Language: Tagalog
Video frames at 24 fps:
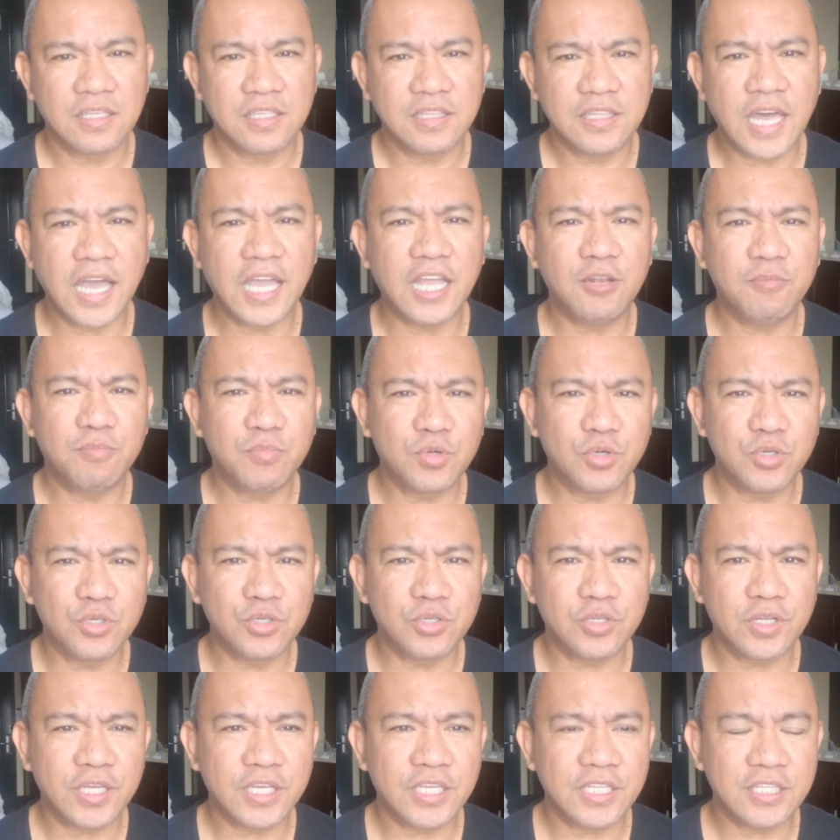Dahil po
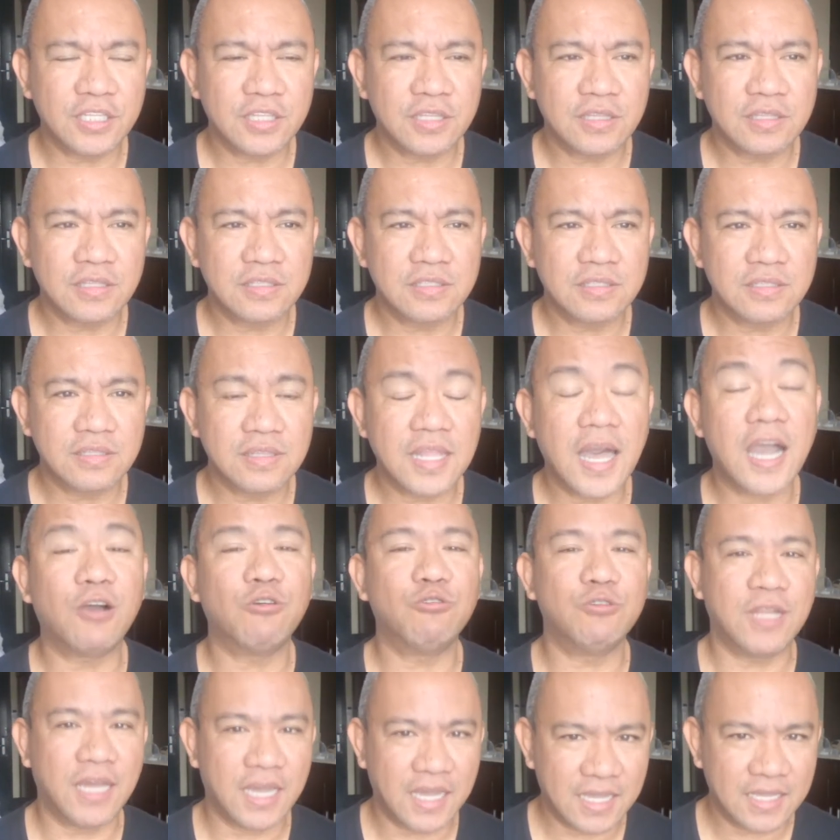yun ay
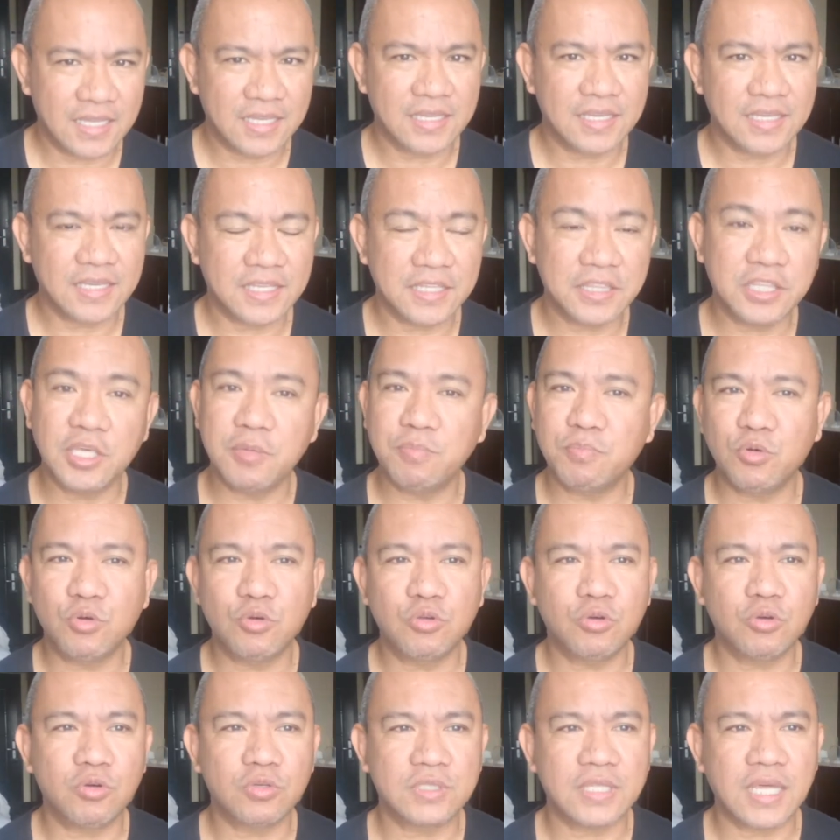nauna. Hindi
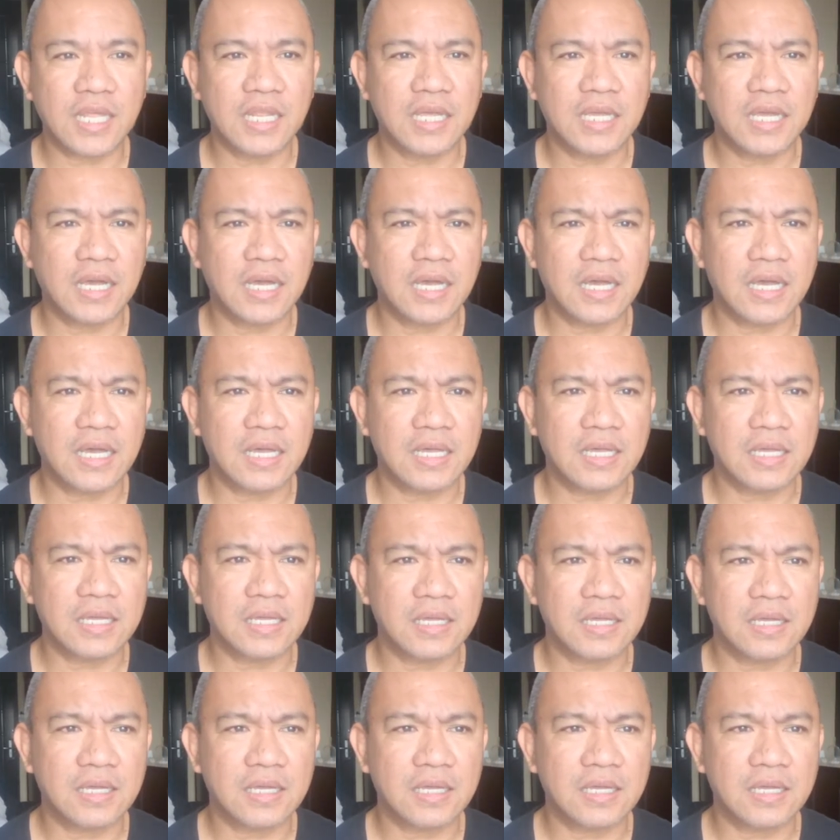po talaga